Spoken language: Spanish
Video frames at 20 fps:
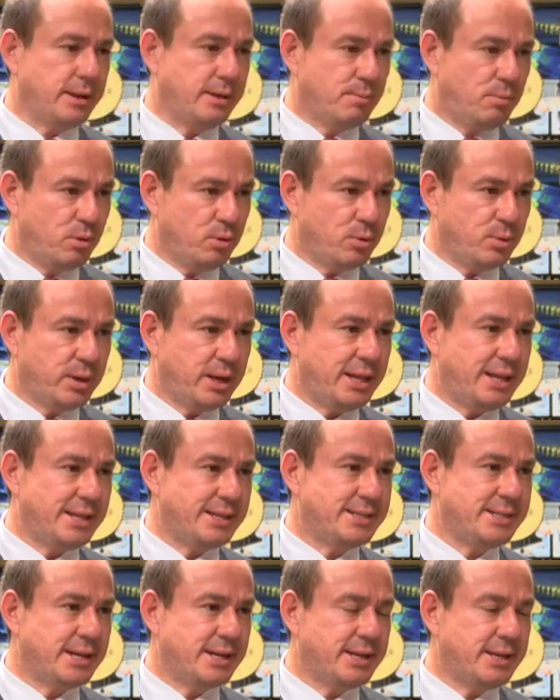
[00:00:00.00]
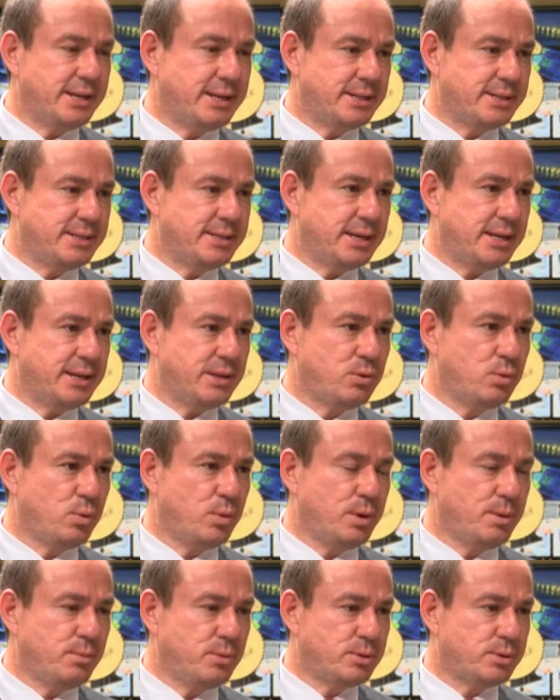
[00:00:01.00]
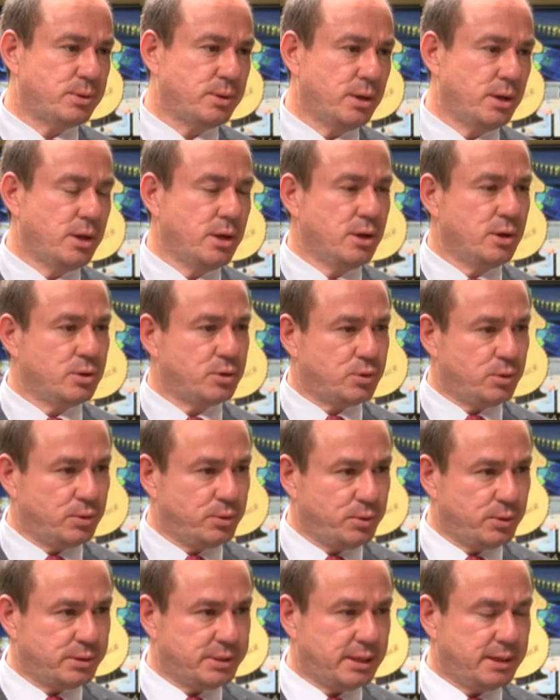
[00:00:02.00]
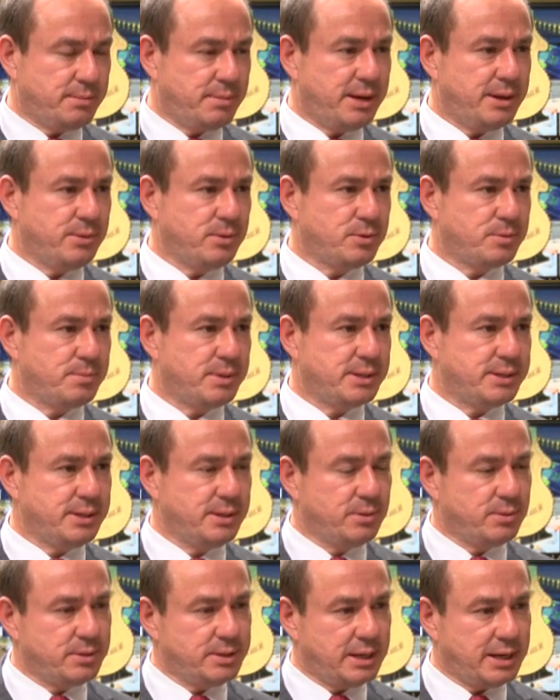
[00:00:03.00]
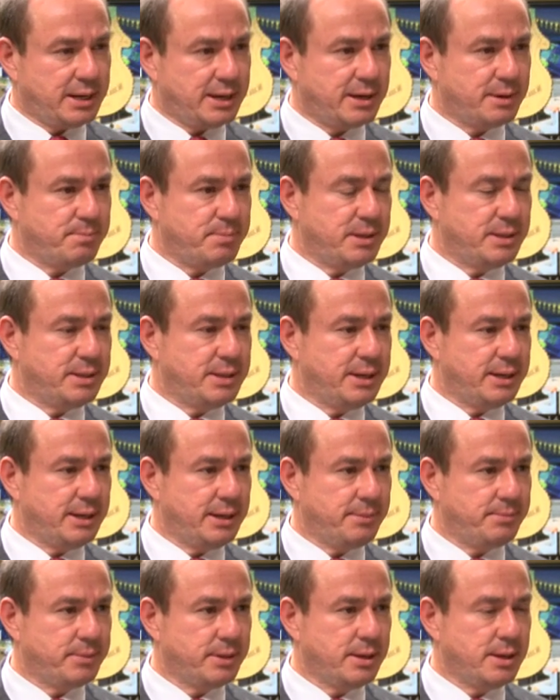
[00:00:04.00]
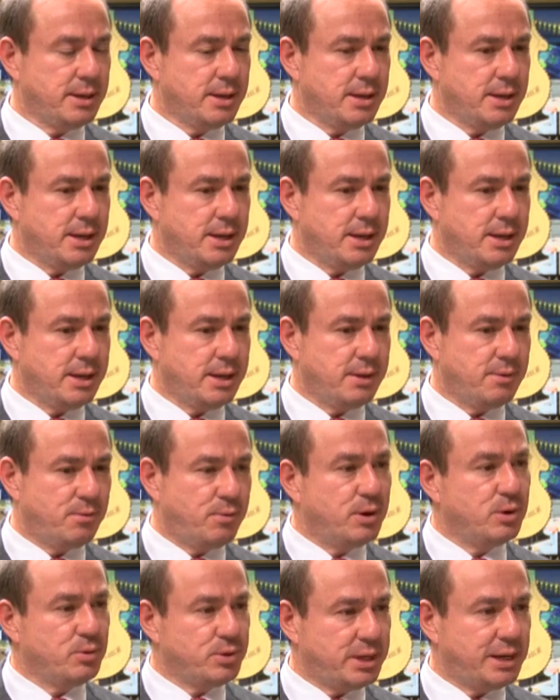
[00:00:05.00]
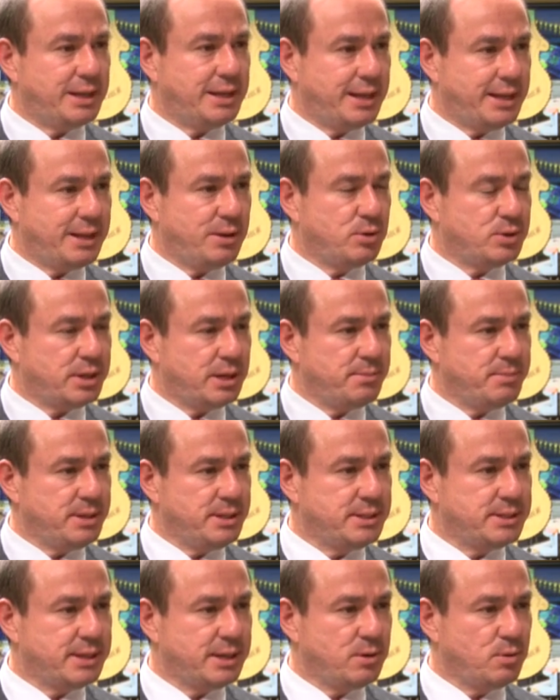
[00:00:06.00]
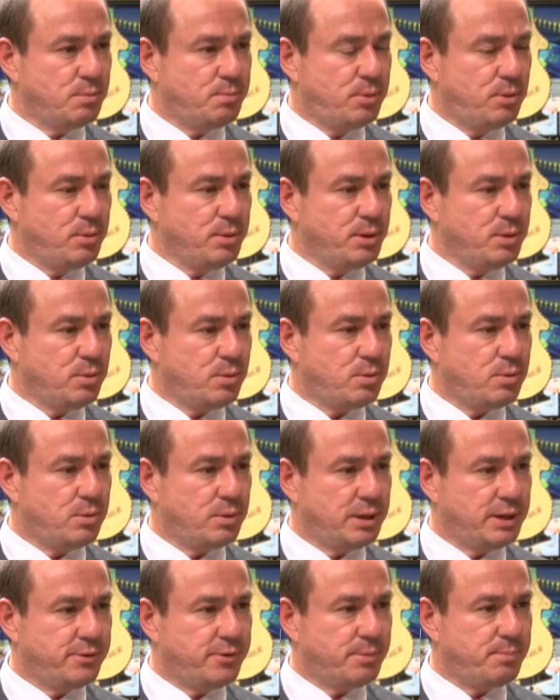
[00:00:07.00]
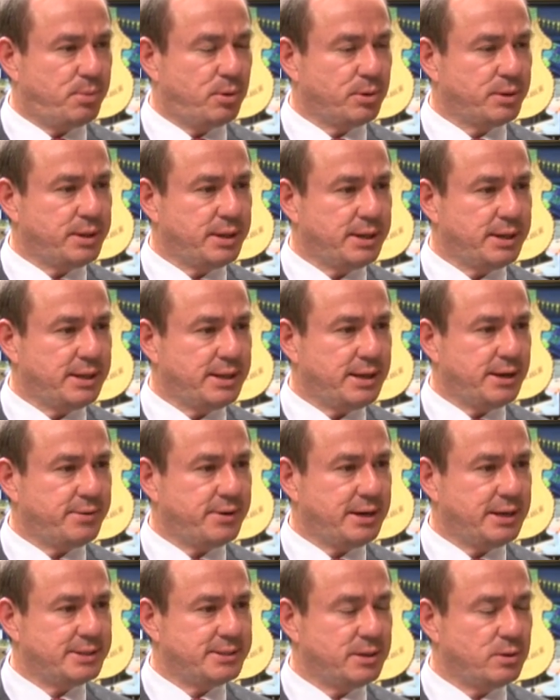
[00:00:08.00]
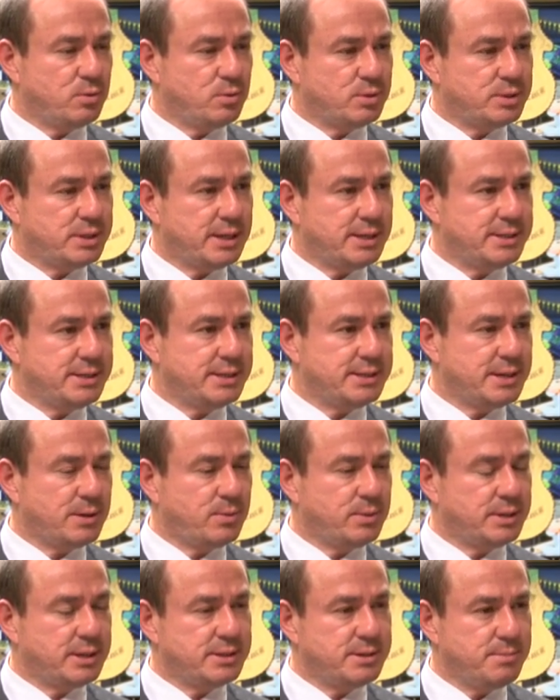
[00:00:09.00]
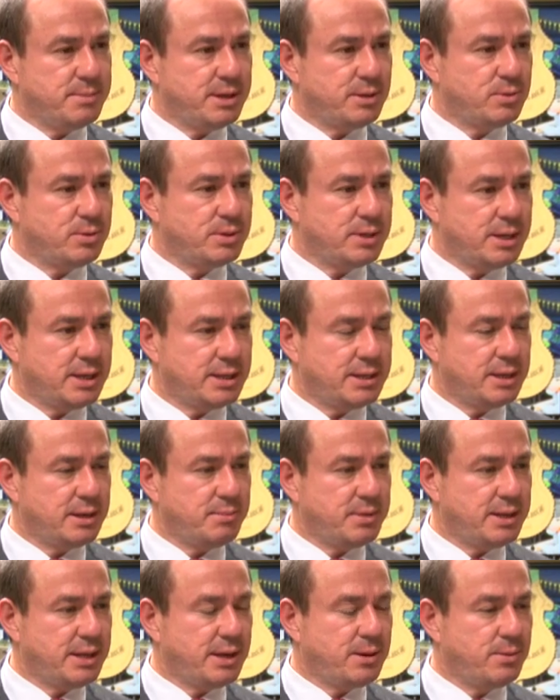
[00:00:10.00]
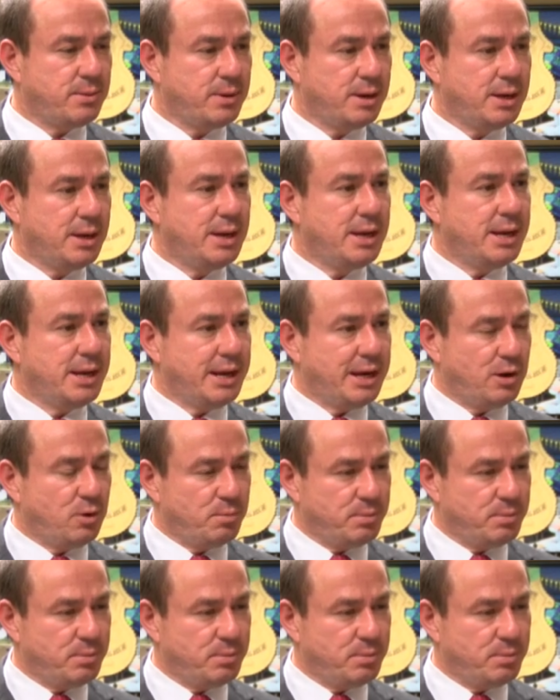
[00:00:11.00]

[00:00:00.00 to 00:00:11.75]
involucradas y a quienes ya detuvimos son dos hermanos vecinos de la carpintera eh, fueron trasladados al Ministerio Público con el reporte que narra las circunstancias, acontecimientos que determinaron el